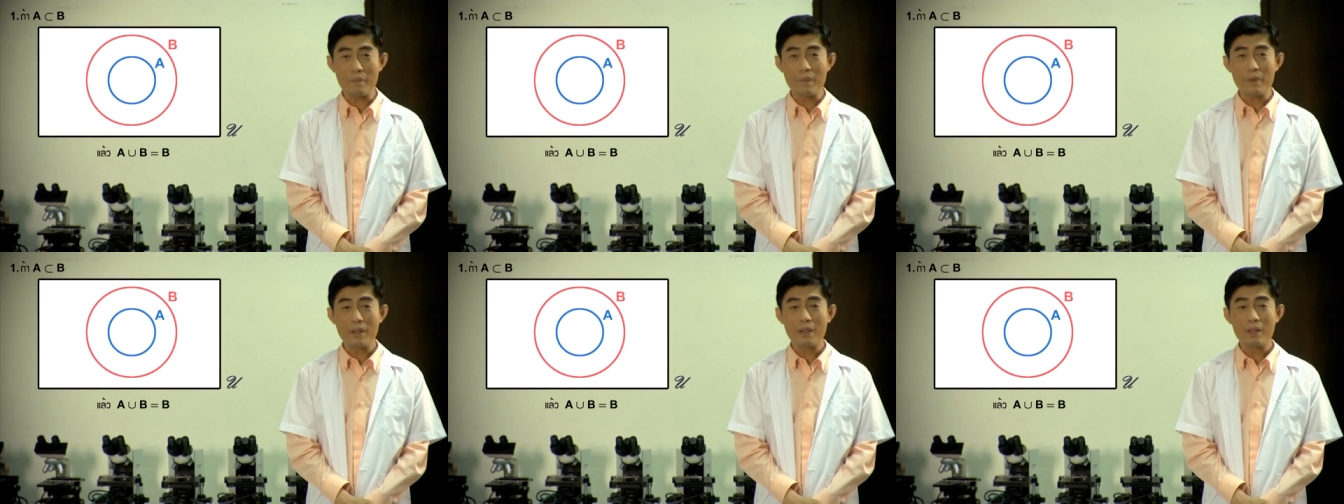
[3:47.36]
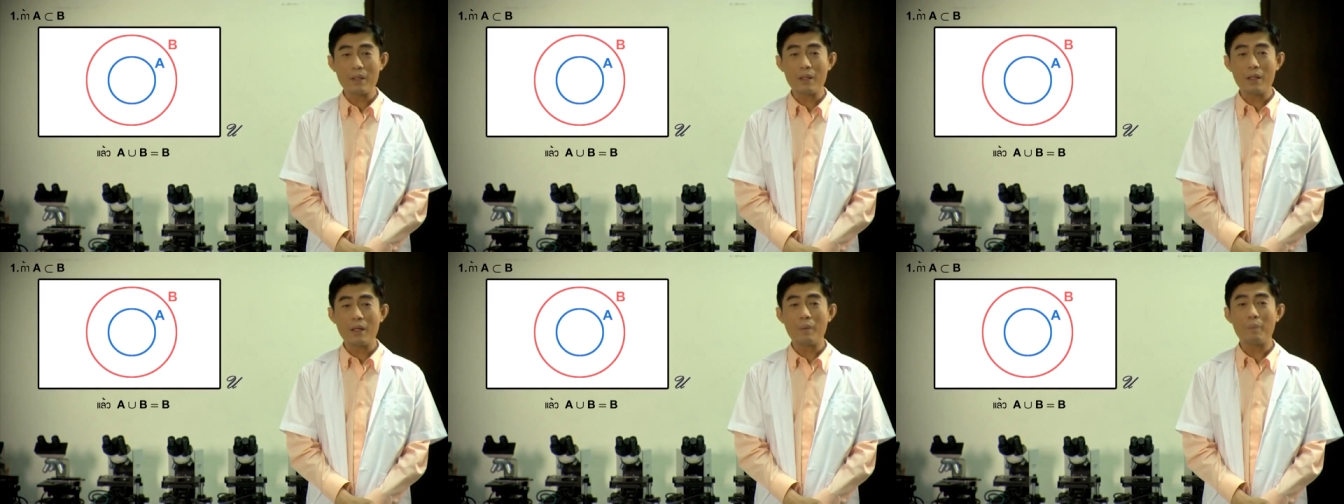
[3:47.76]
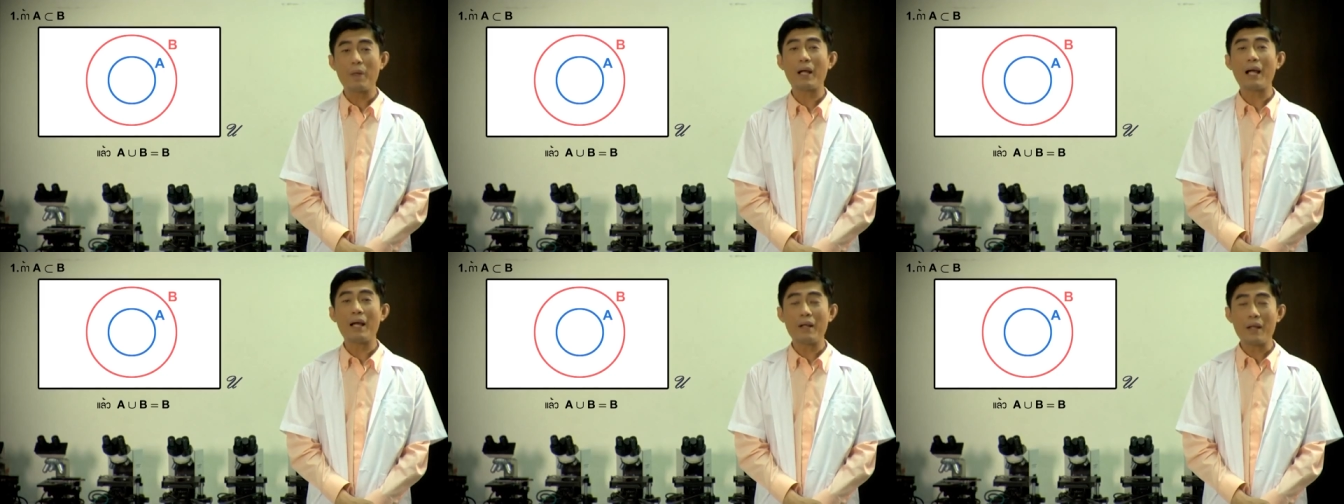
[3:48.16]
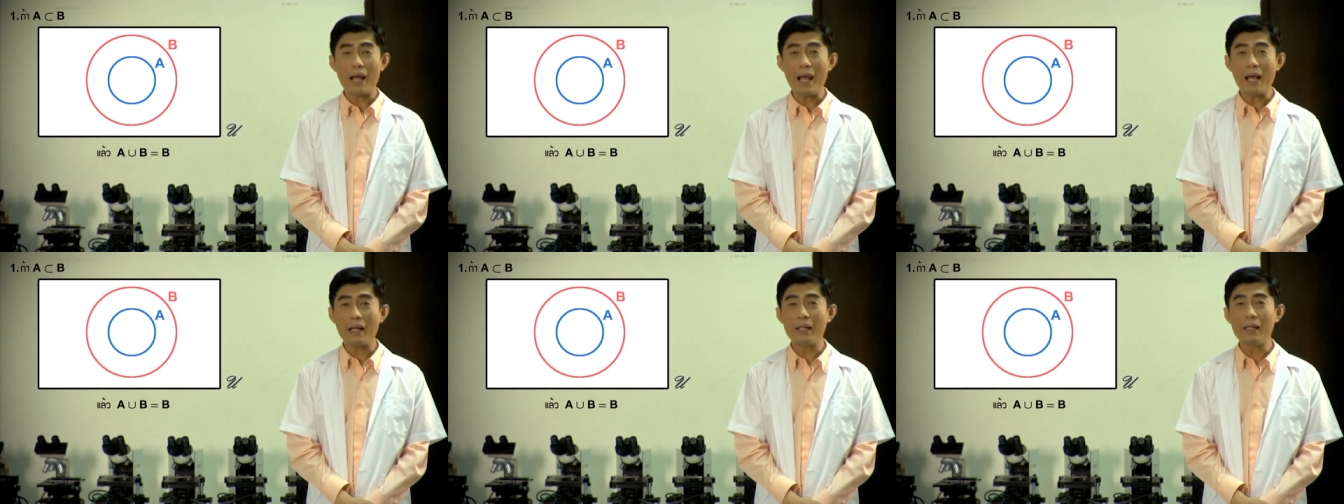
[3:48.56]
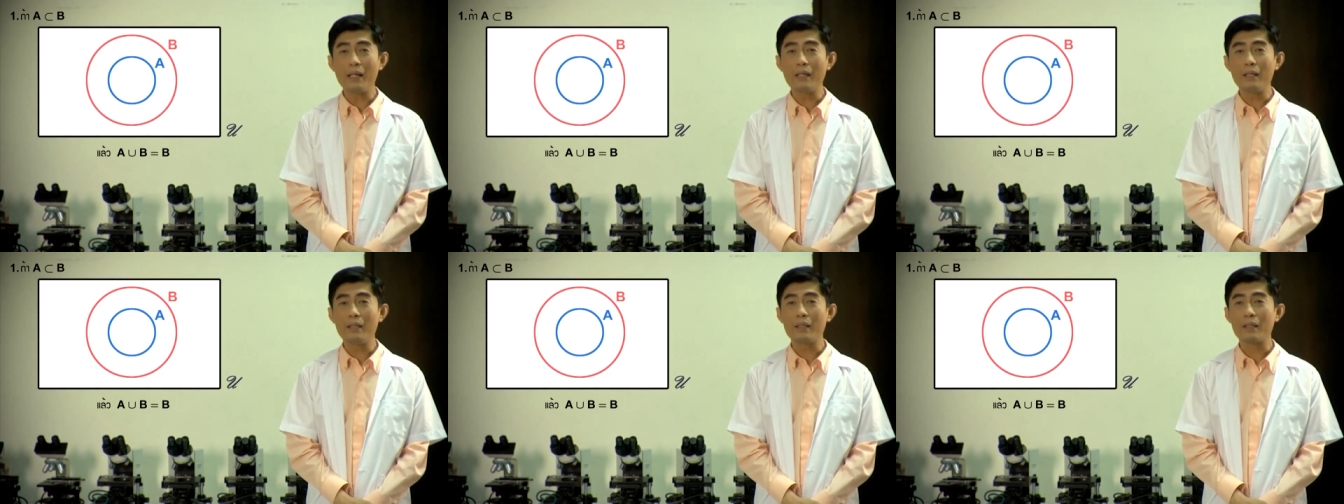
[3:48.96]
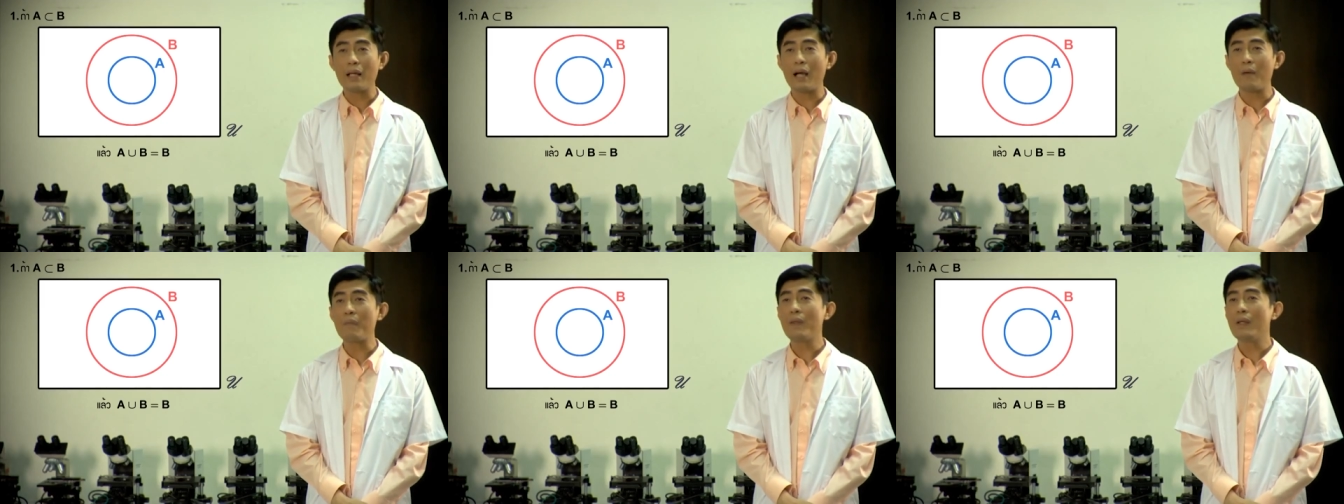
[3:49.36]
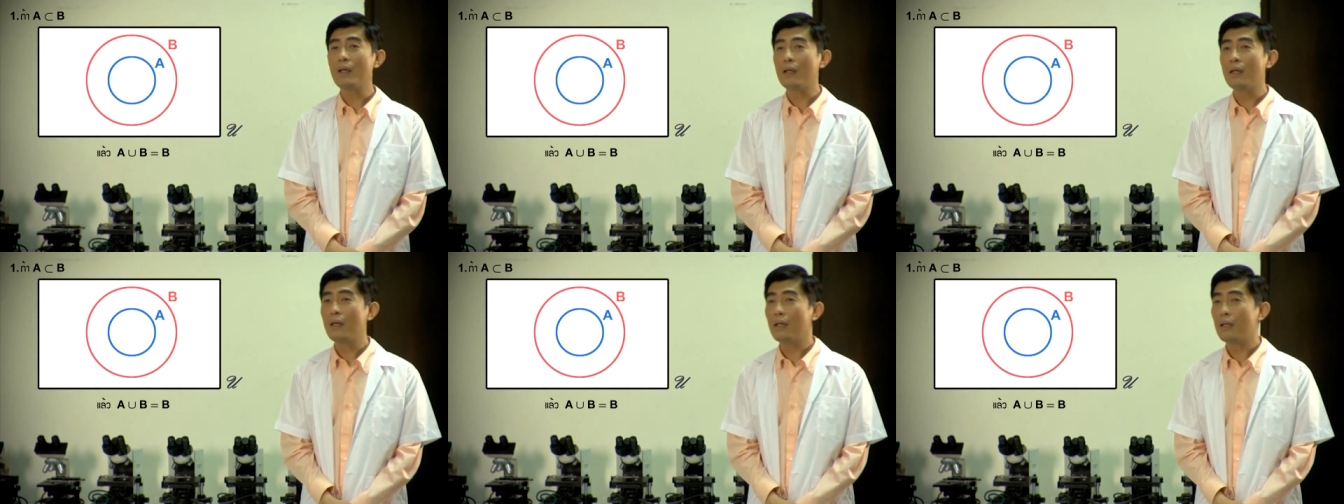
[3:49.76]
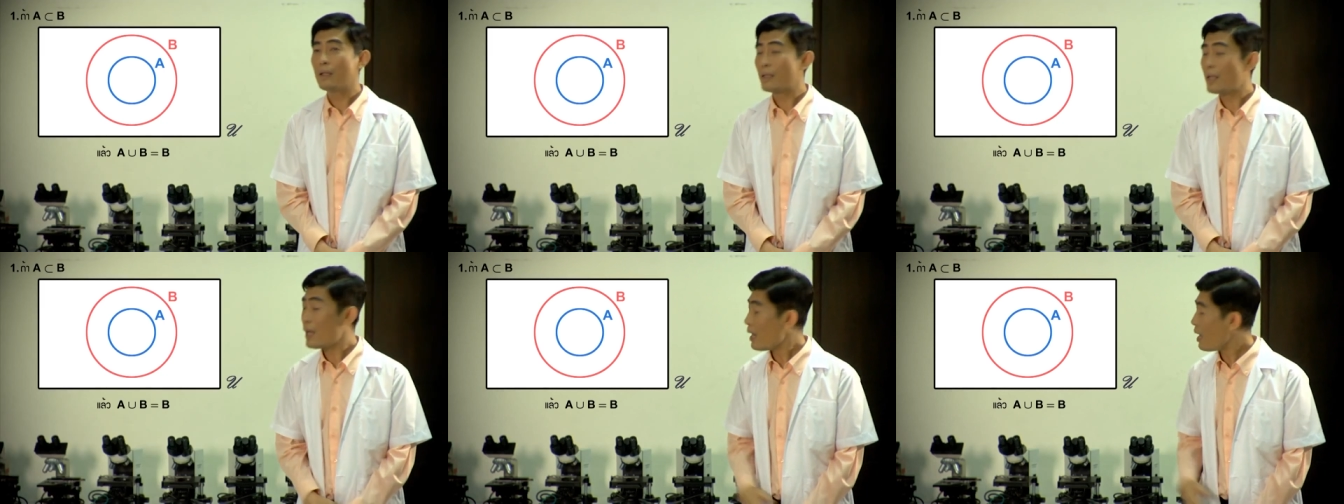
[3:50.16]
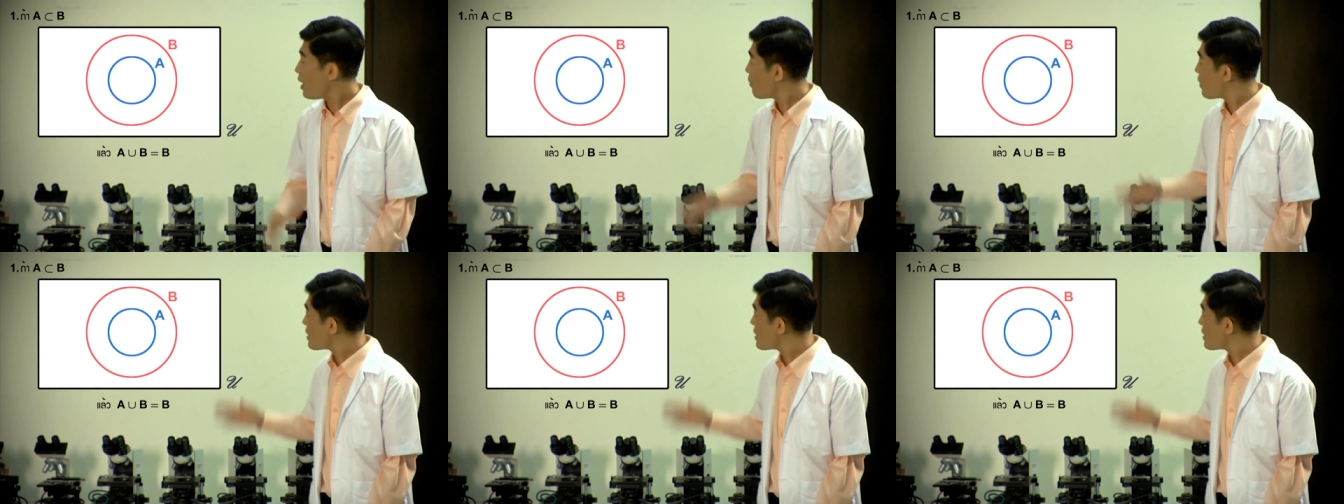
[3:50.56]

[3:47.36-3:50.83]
ครับ ประการแรกเลยนะครับ ถ้า A